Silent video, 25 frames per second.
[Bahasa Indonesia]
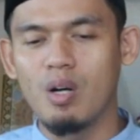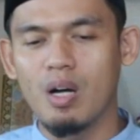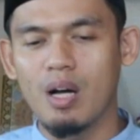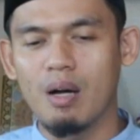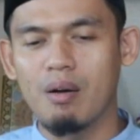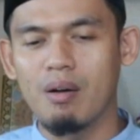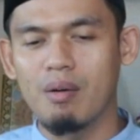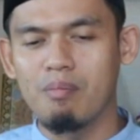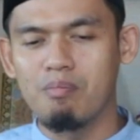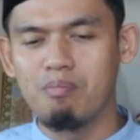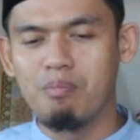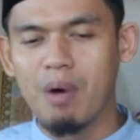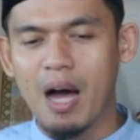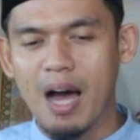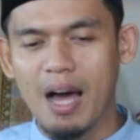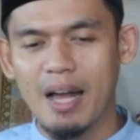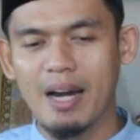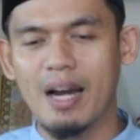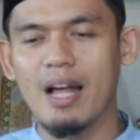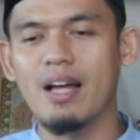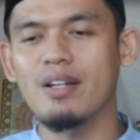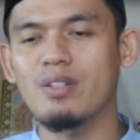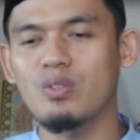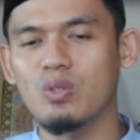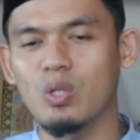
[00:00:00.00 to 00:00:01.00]
e,
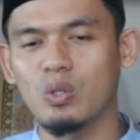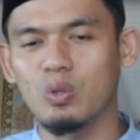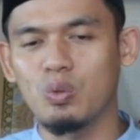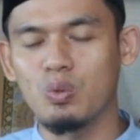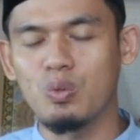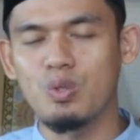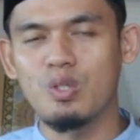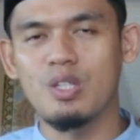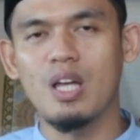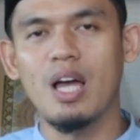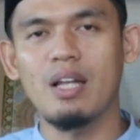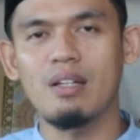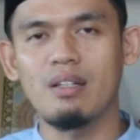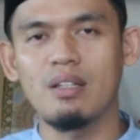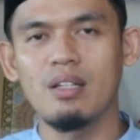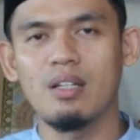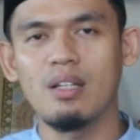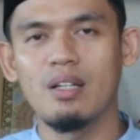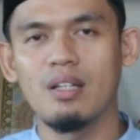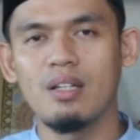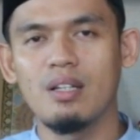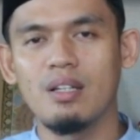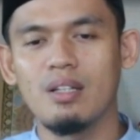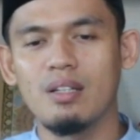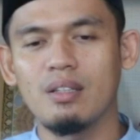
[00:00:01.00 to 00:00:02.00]
barang, suatu zat
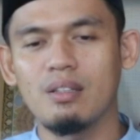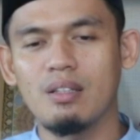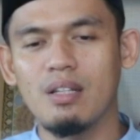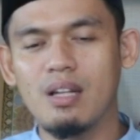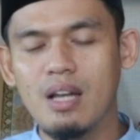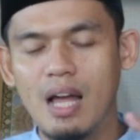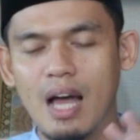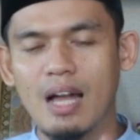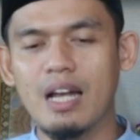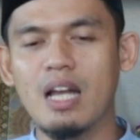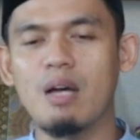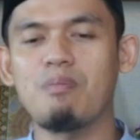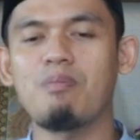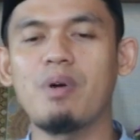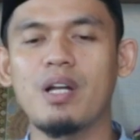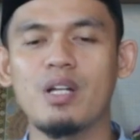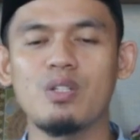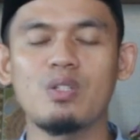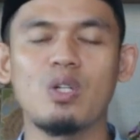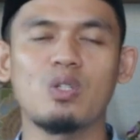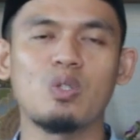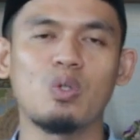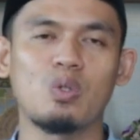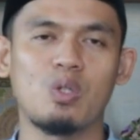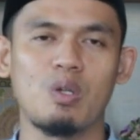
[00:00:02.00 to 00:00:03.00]
tidak ada pada
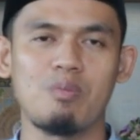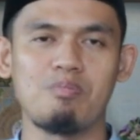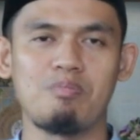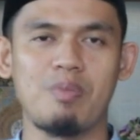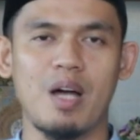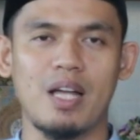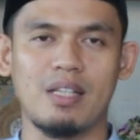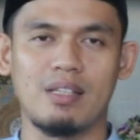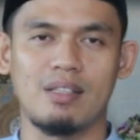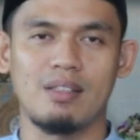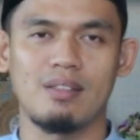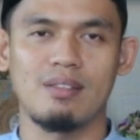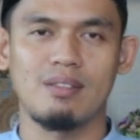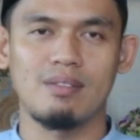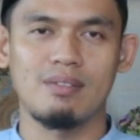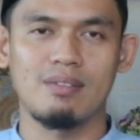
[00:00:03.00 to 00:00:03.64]
suatu tempat.